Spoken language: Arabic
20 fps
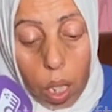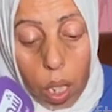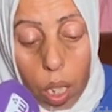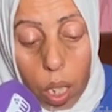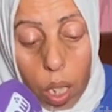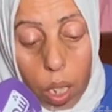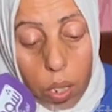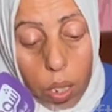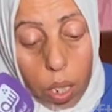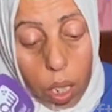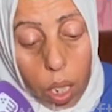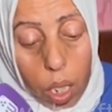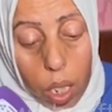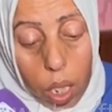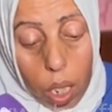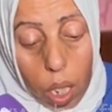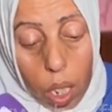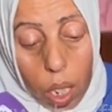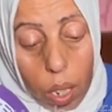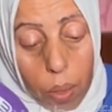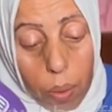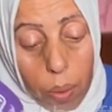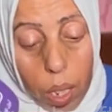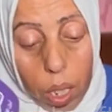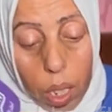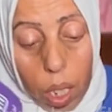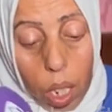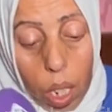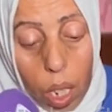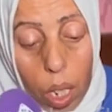هادشي اللي كان ما
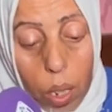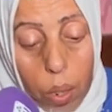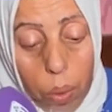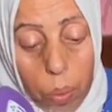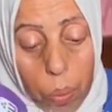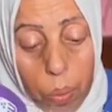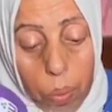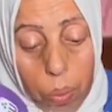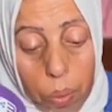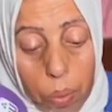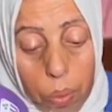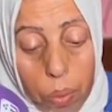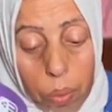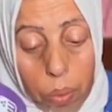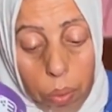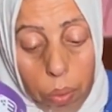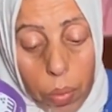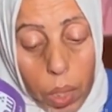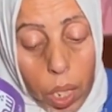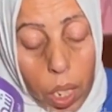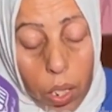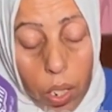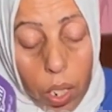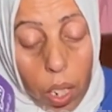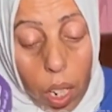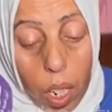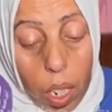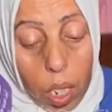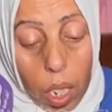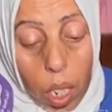انا حاجه غامضه
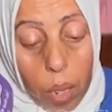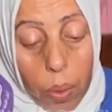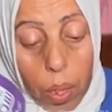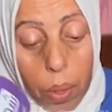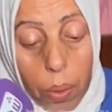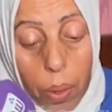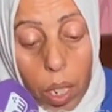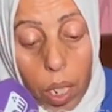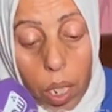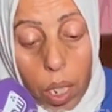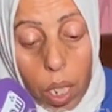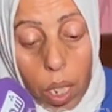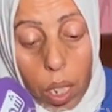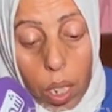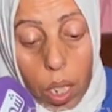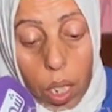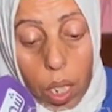شي حاجه غنبدا بحال هيدا